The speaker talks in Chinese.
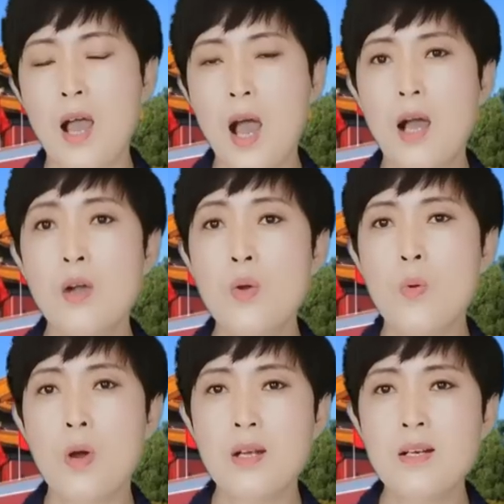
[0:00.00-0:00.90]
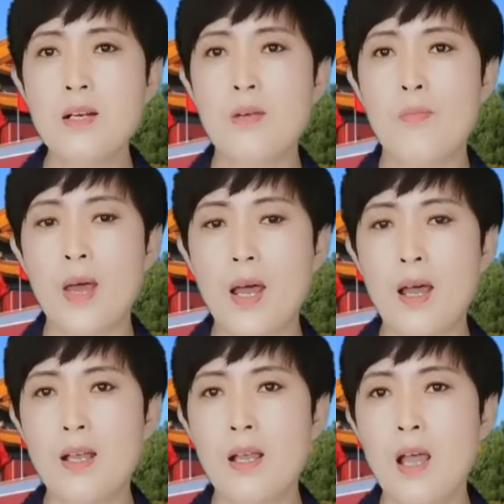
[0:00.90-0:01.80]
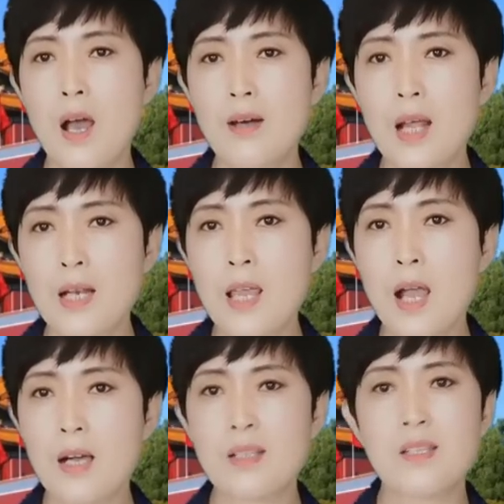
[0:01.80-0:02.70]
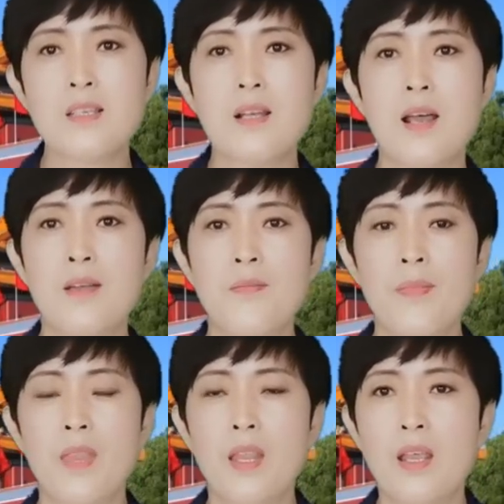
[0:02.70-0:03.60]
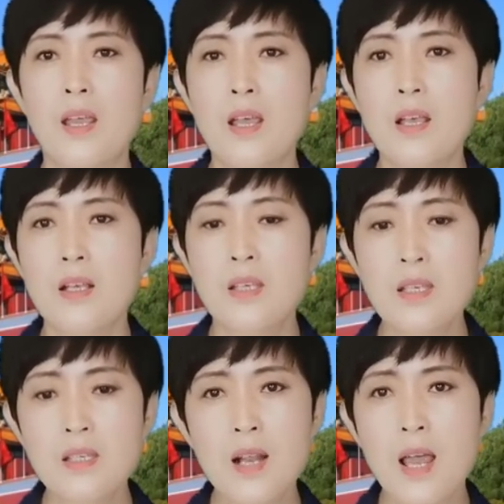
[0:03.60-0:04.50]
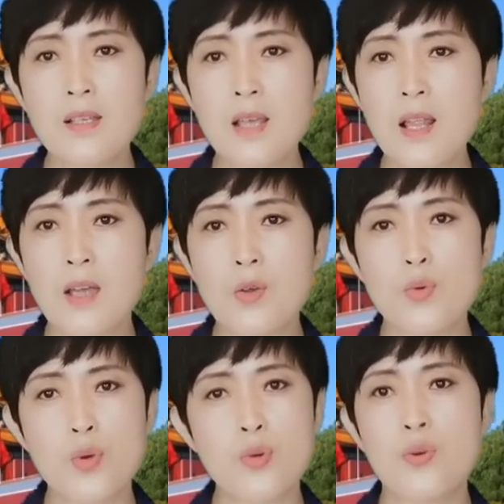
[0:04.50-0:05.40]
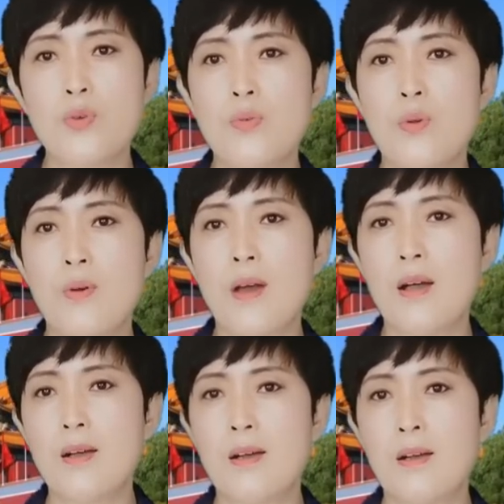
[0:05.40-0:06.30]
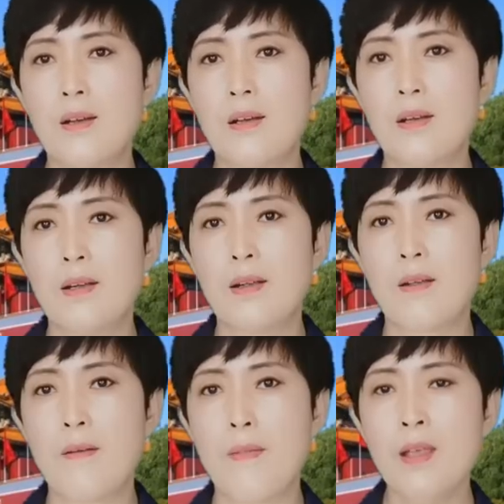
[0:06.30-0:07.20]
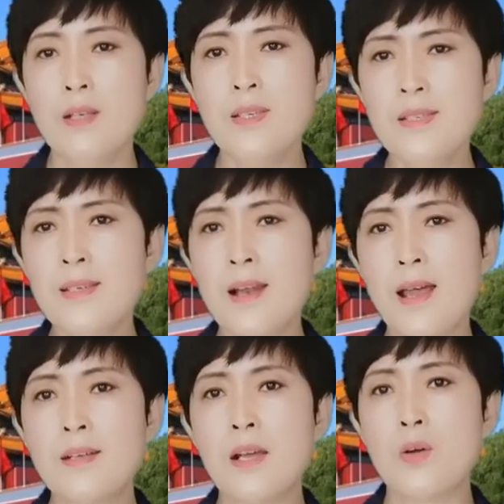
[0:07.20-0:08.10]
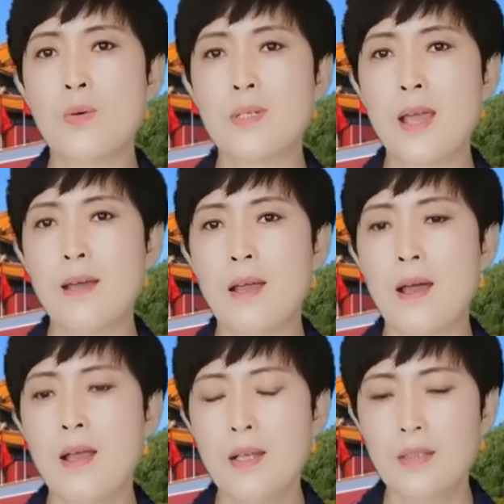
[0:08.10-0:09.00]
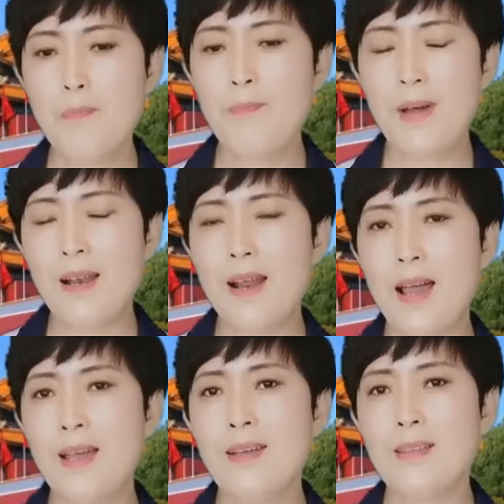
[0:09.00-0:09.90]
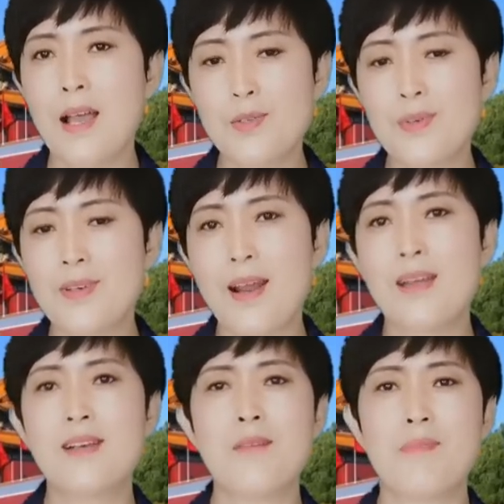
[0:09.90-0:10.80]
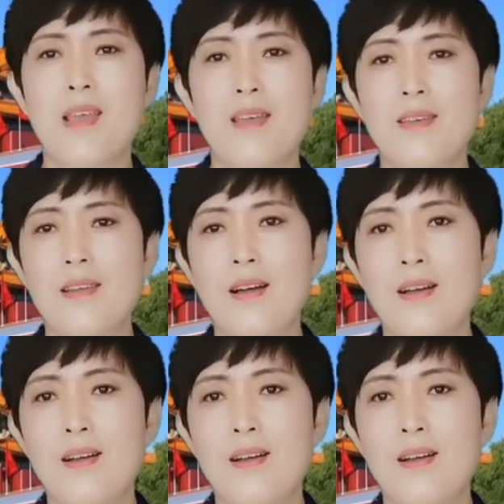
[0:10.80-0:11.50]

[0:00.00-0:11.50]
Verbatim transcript: 韩国、日本、澳大利亚和新西兰。新西兰现在又蠢蠢欲动了。新西兰这个国家呢，它本来它就是来占便宜的。